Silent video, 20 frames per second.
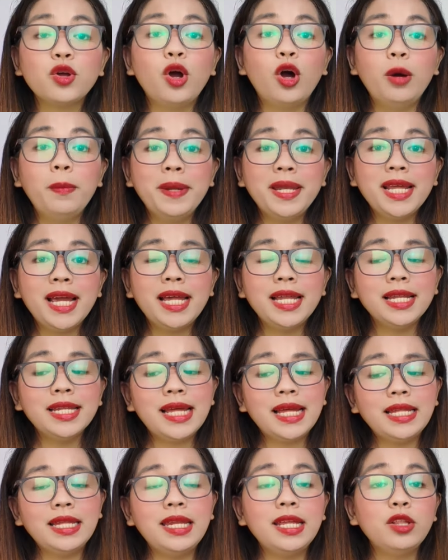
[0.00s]
so, open nga lang
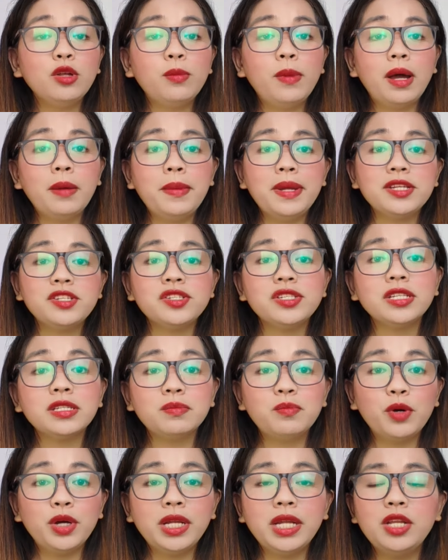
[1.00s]
natin dito mga beshes
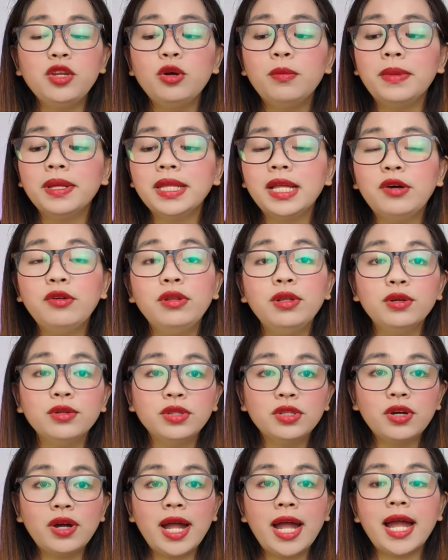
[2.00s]
at pwede nyong
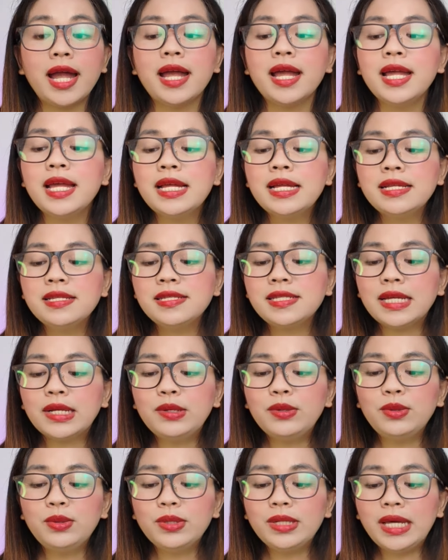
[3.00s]
ma-download to ha sa
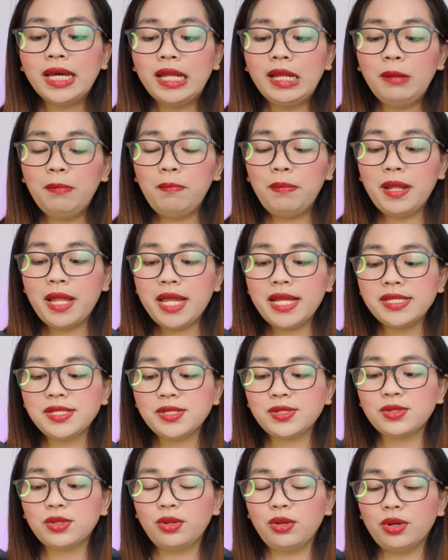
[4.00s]
Google Play
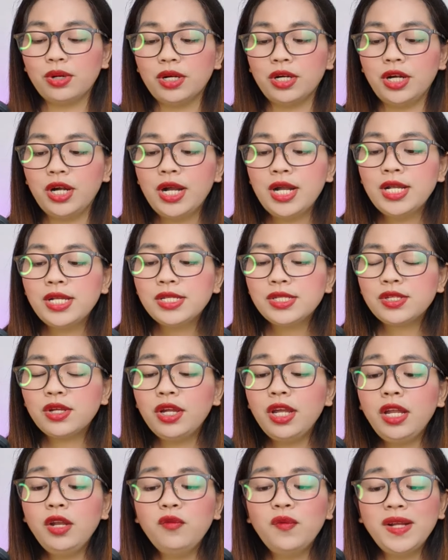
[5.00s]
Store. So,
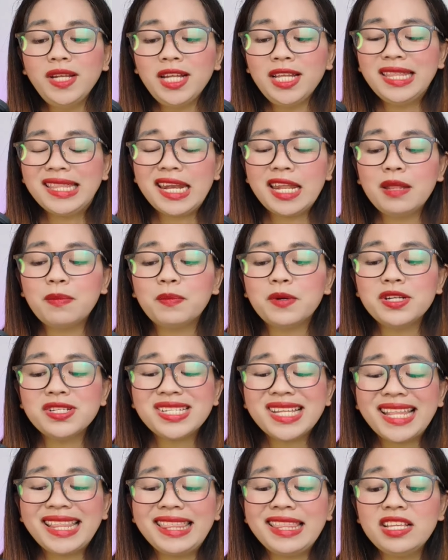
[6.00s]
ayun, 100%
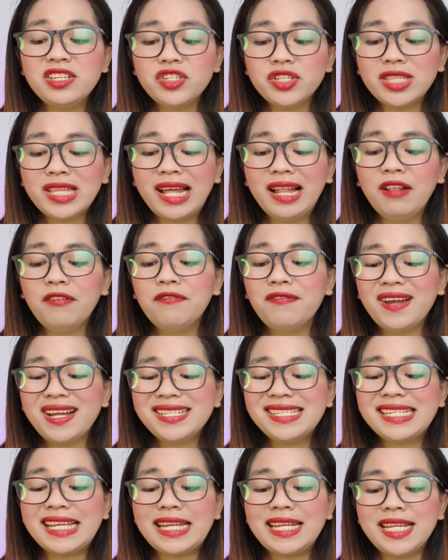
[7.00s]
digital,
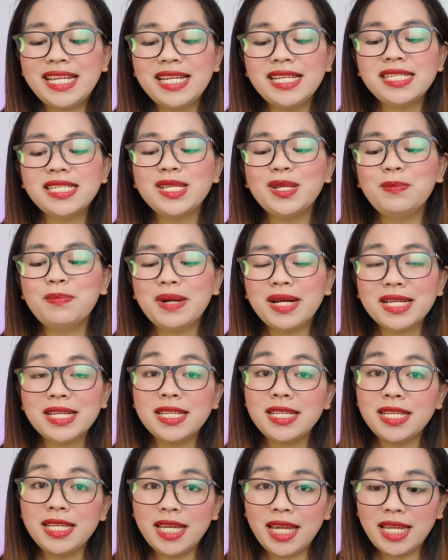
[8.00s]
fast and easy
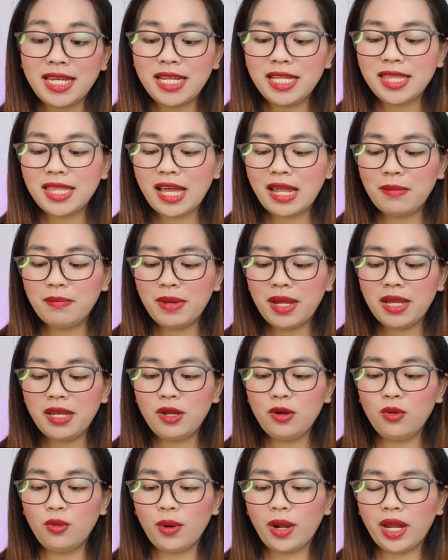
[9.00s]
banking anytime,
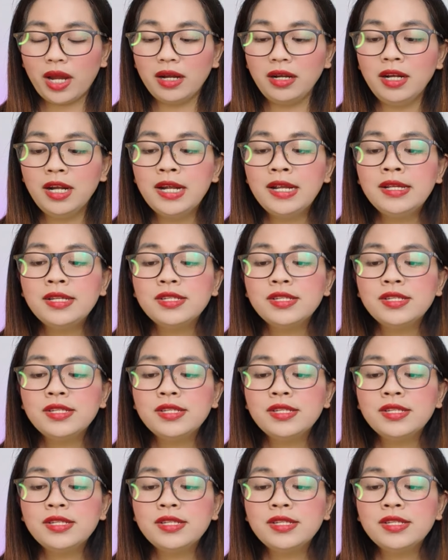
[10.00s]
anywhere.